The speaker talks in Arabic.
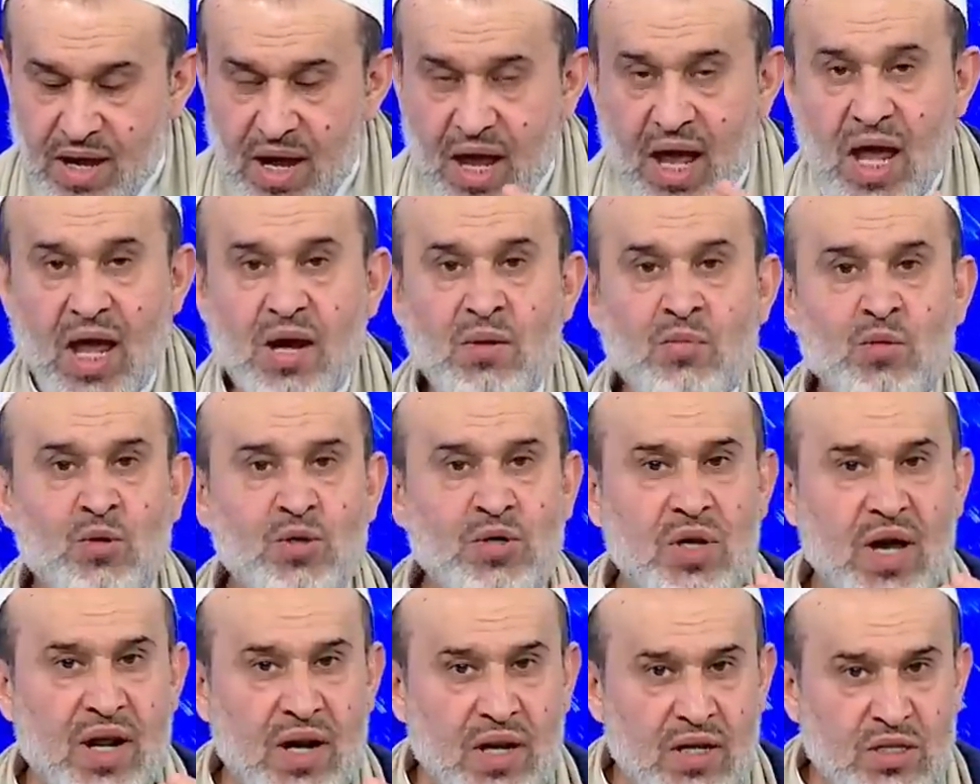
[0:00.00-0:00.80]

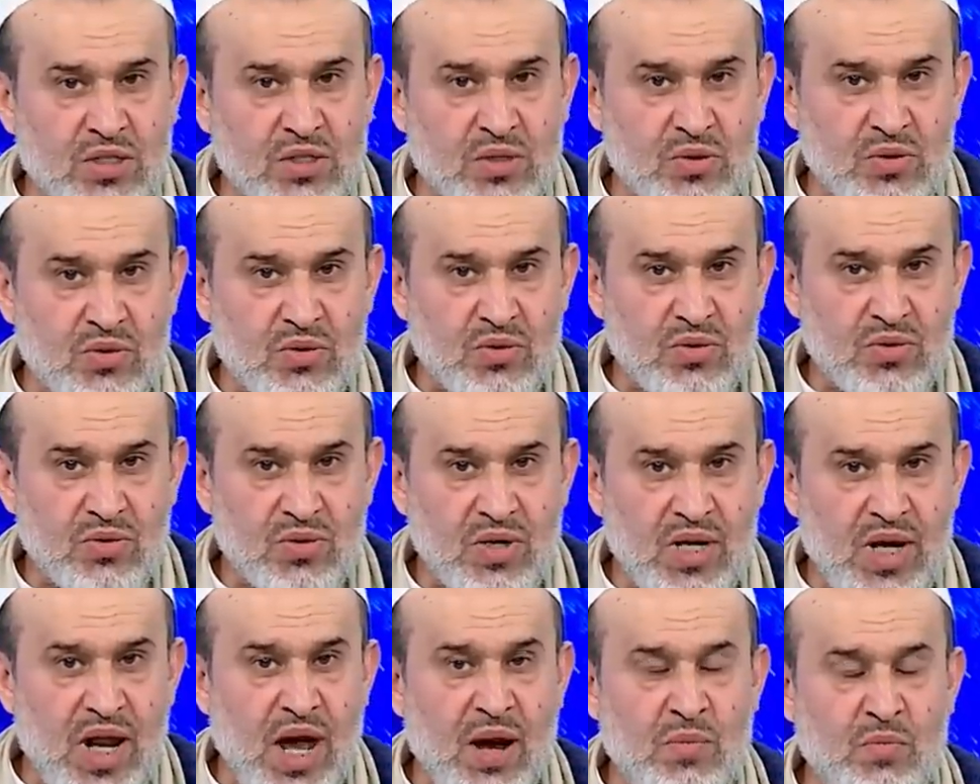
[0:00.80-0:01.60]
المدرس
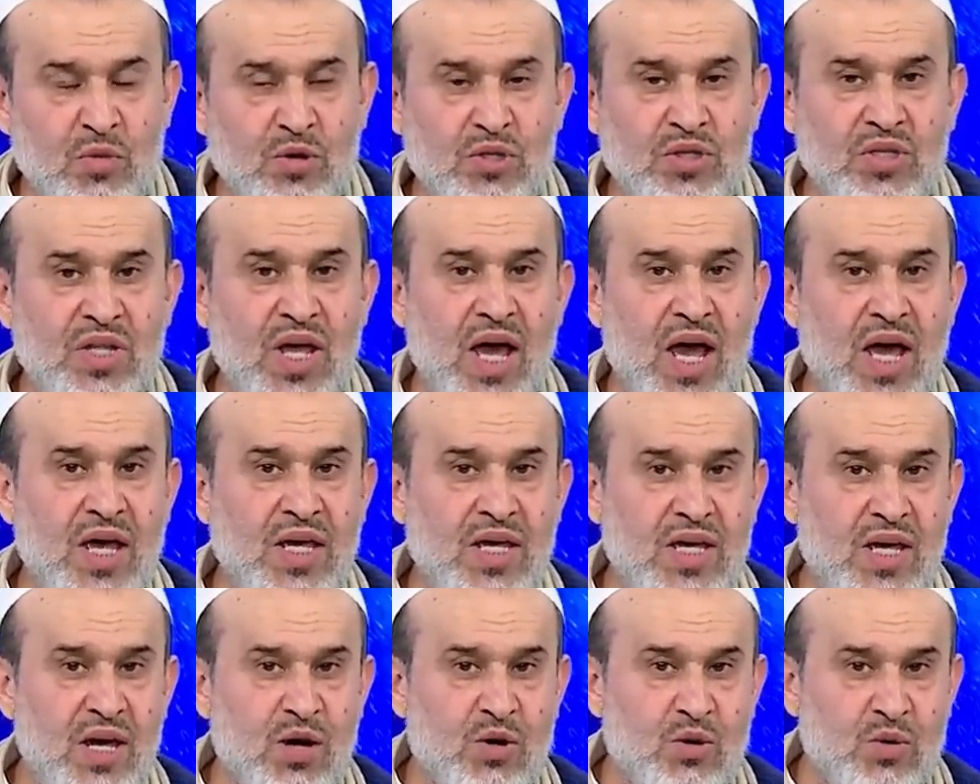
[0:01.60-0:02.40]
لابد أن
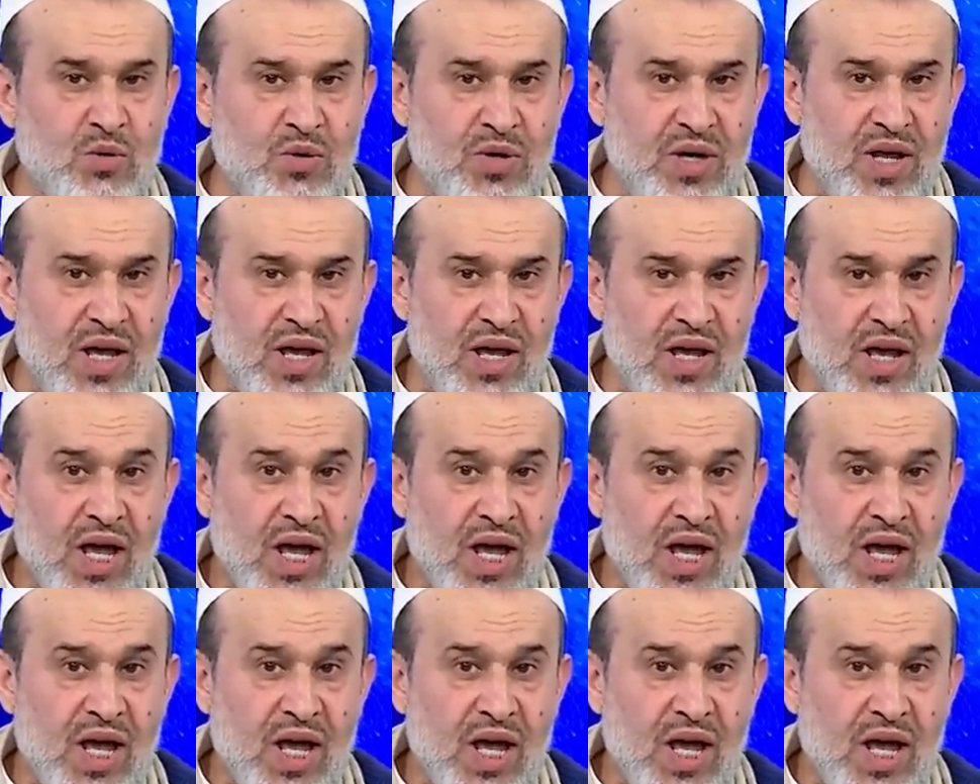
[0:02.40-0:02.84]
يكون